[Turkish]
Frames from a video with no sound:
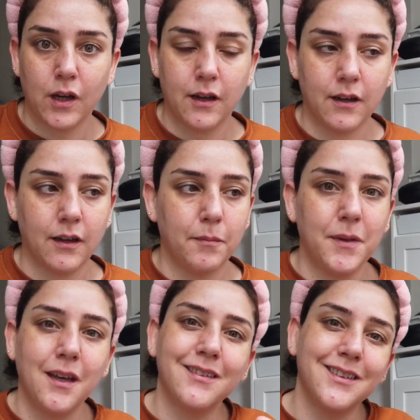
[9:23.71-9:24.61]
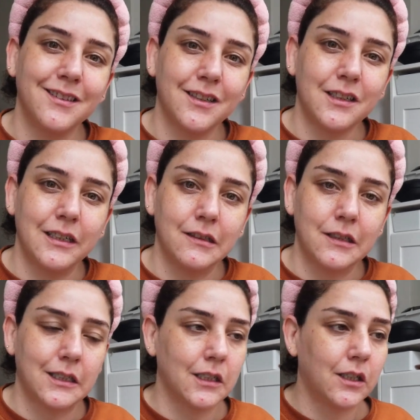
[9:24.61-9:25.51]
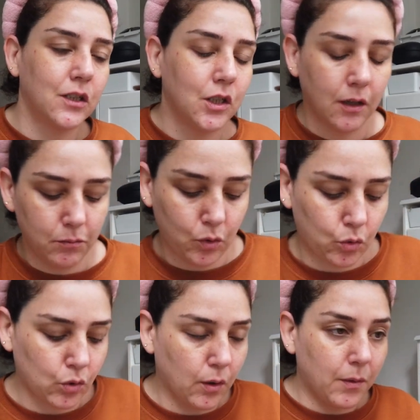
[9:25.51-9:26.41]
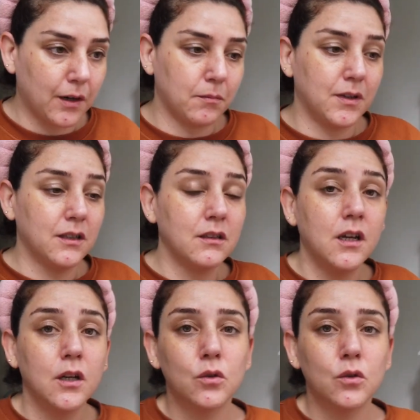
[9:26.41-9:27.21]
Ee, bir yandan da Reels çekeceğim. Kusura bakmayın.